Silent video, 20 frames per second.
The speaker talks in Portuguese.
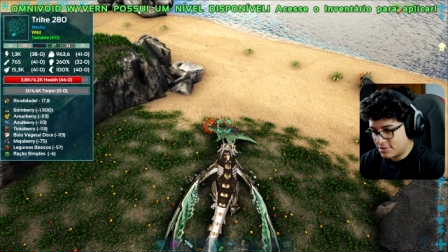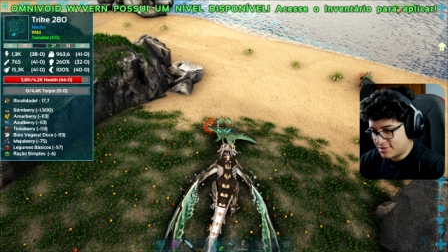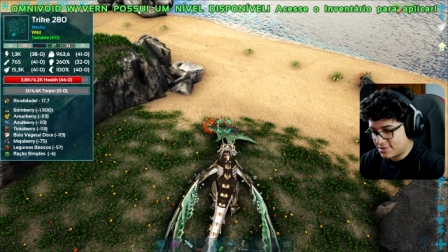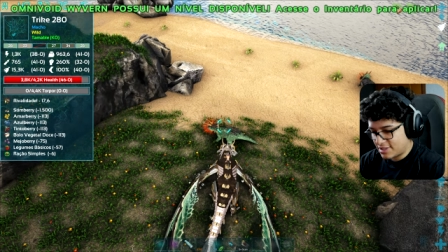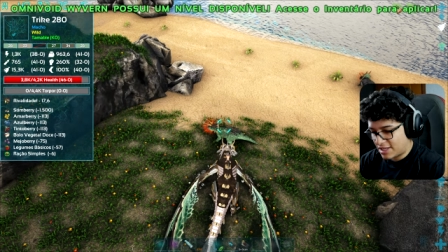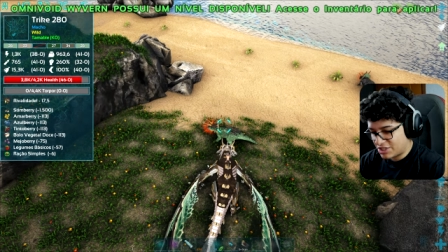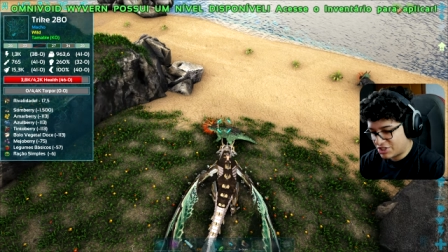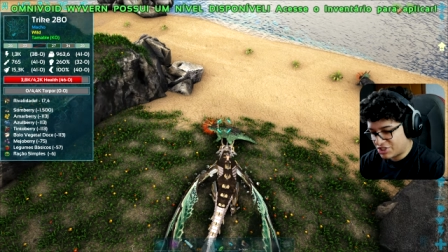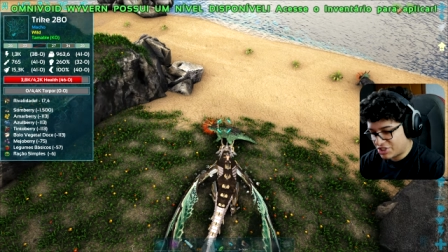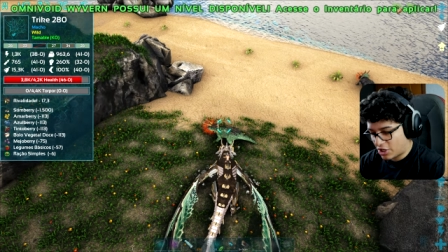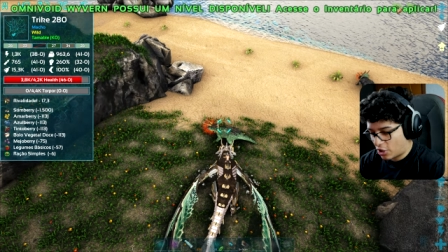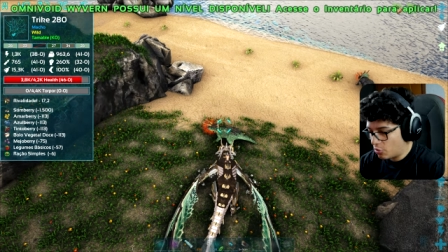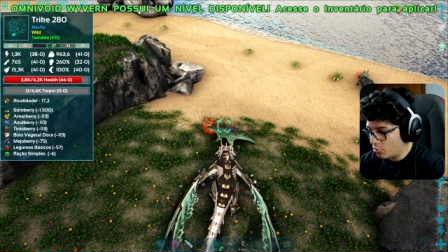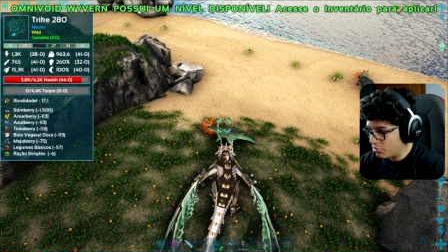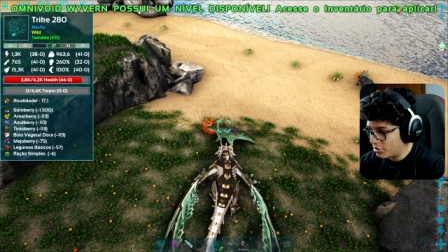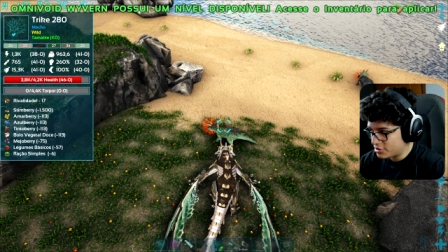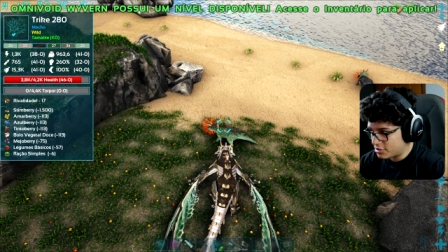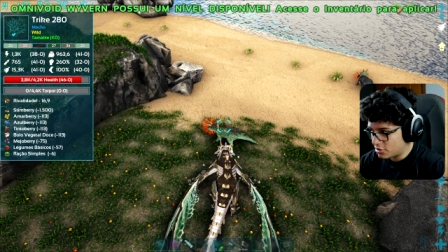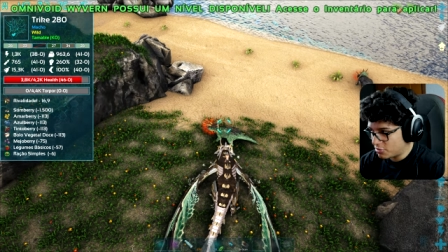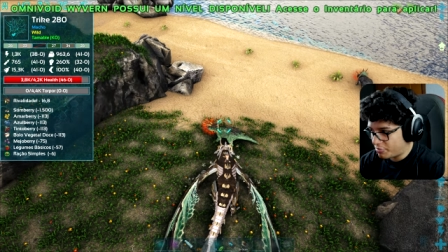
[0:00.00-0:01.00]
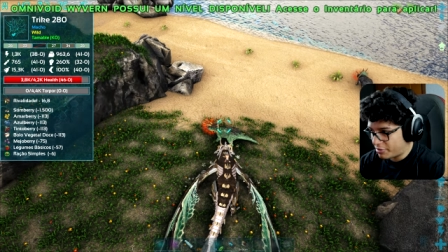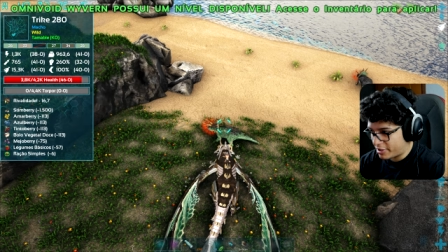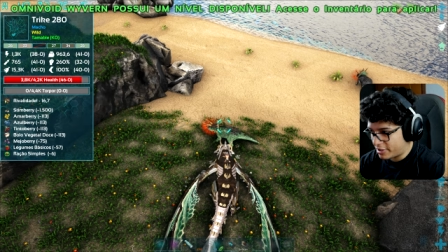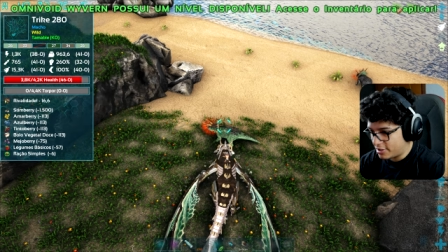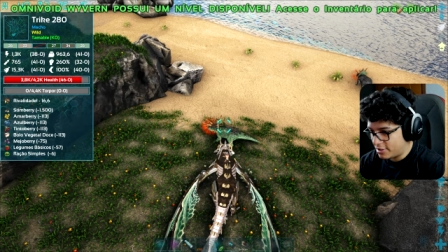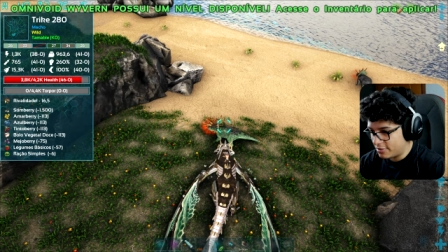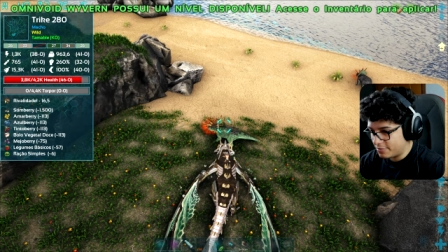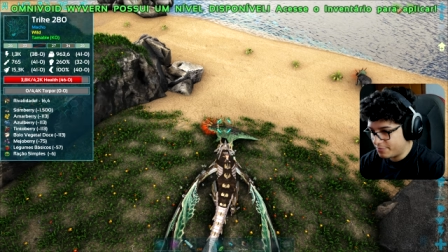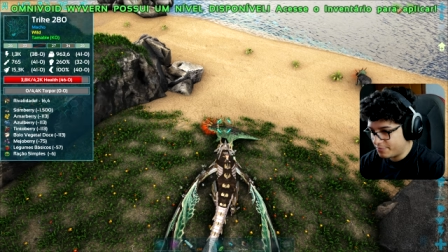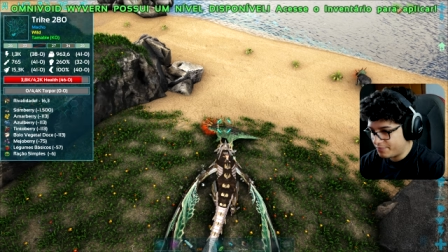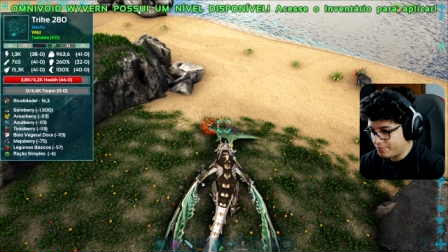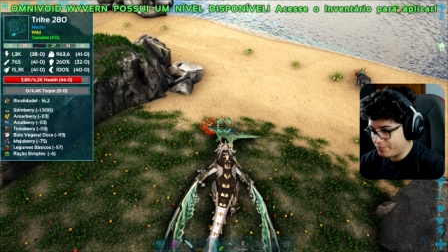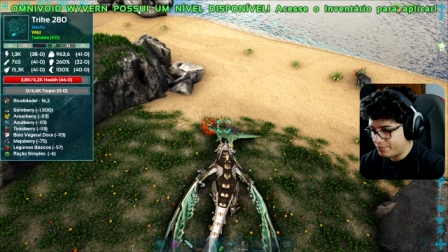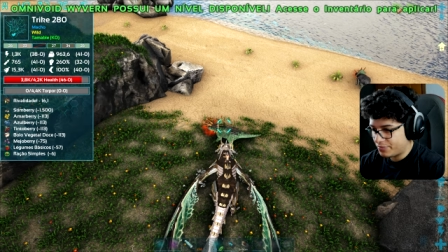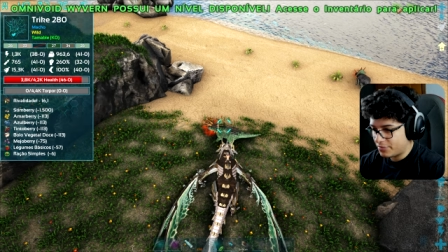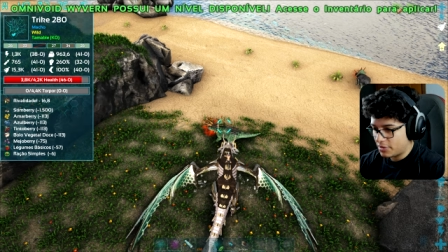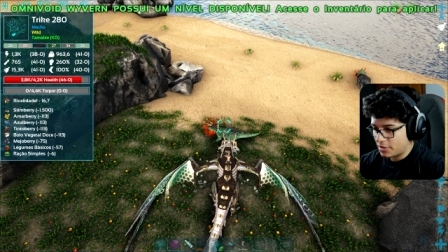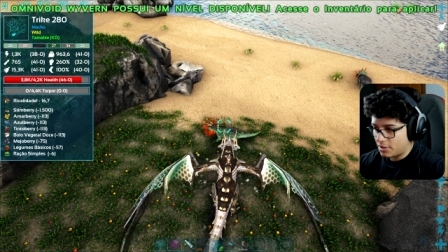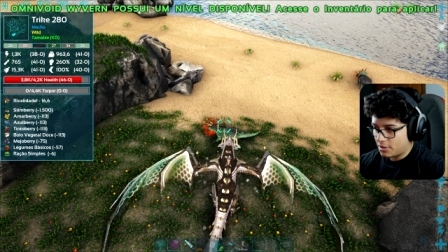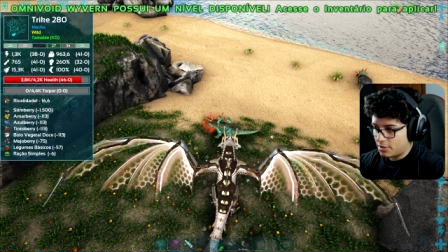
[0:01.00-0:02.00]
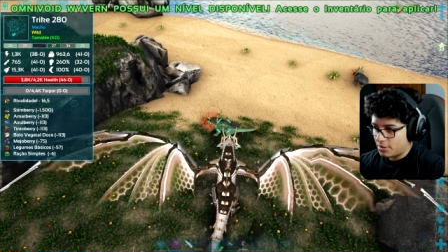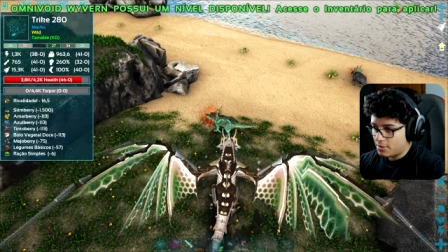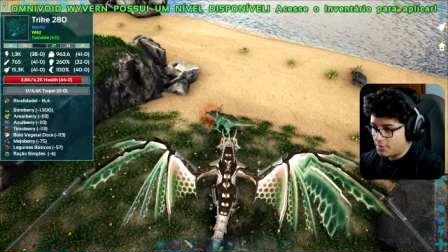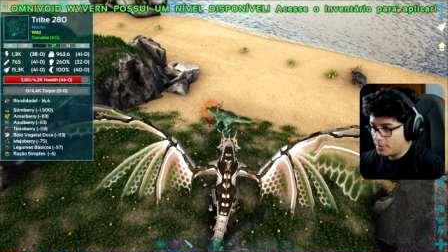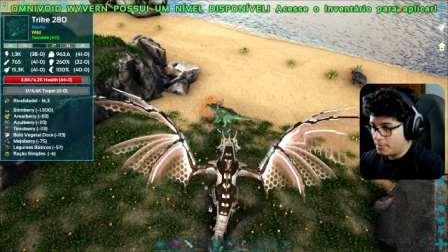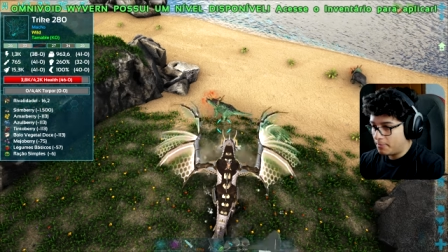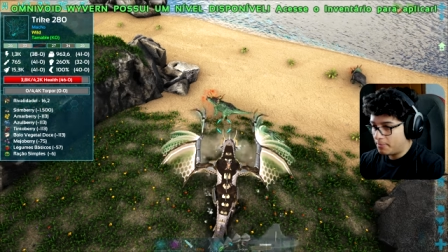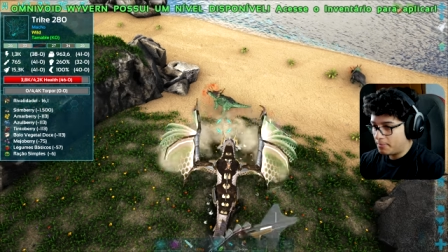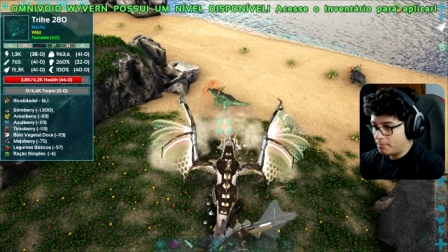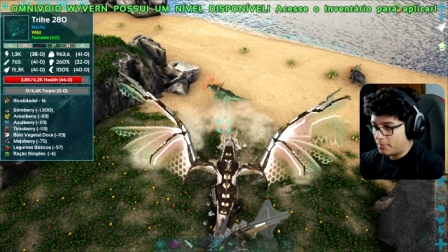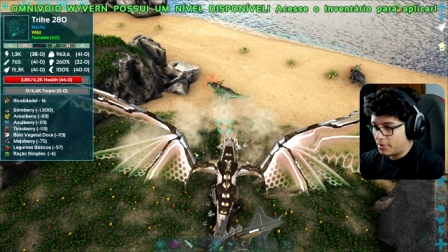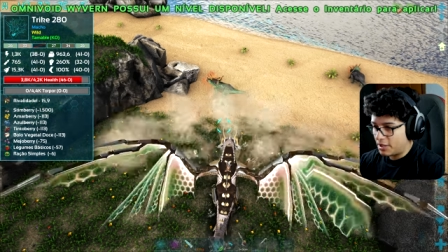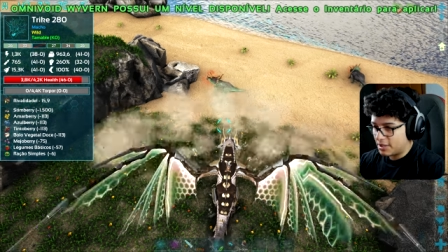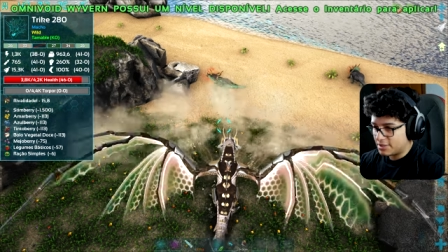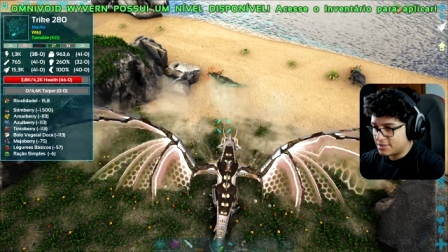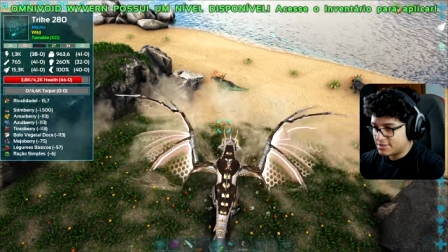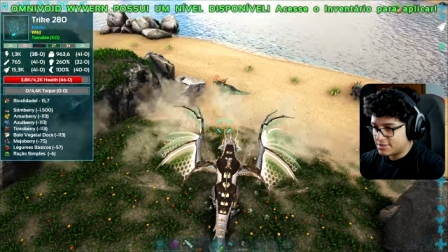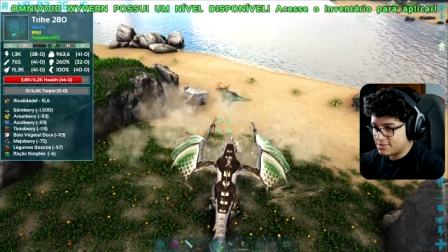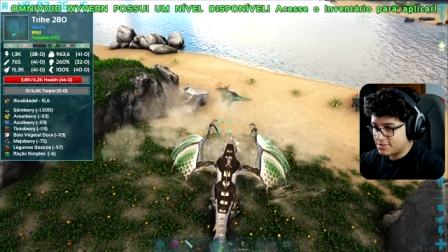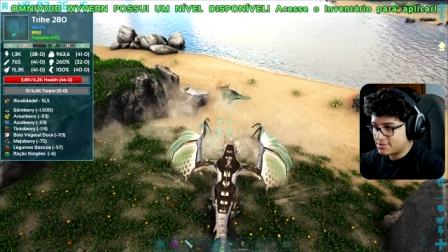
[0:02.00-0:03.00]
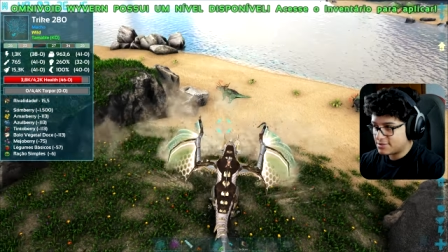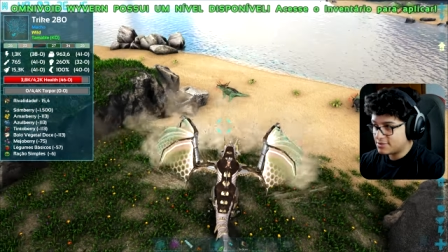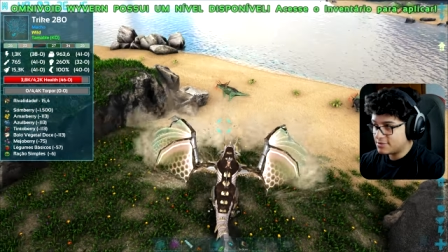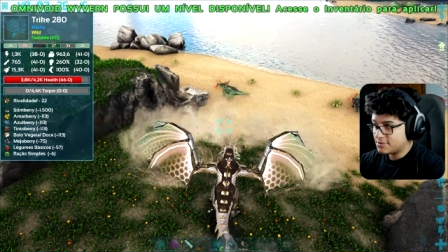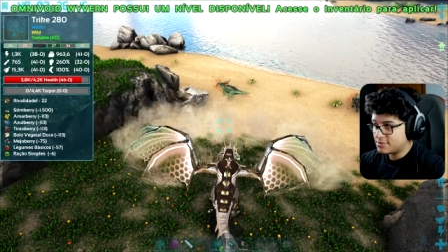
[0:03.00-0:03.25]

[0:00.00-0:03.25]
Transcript: achar um botão pra ele. Mas...